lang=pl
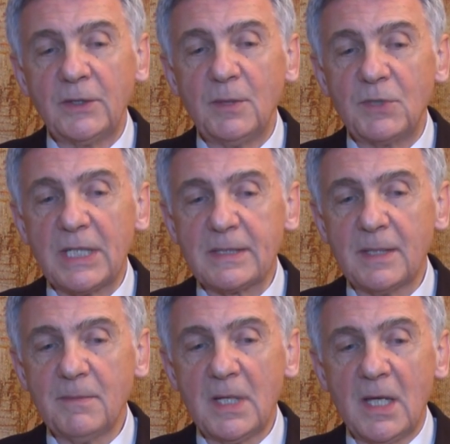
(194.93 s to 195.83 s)

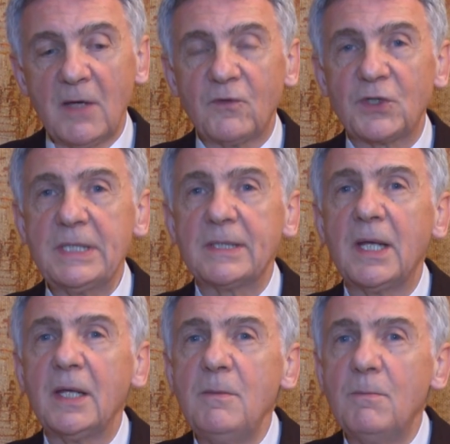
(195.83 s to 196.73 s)
Tymczasem
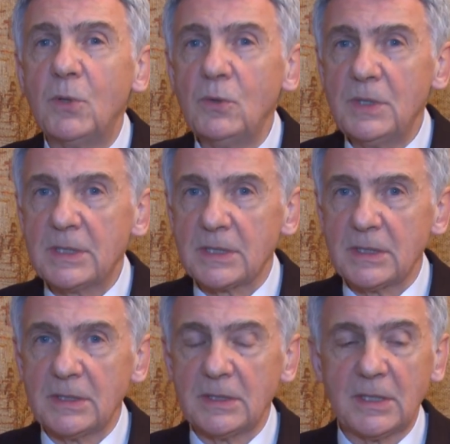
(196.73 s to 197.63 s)
wszystkie impulsy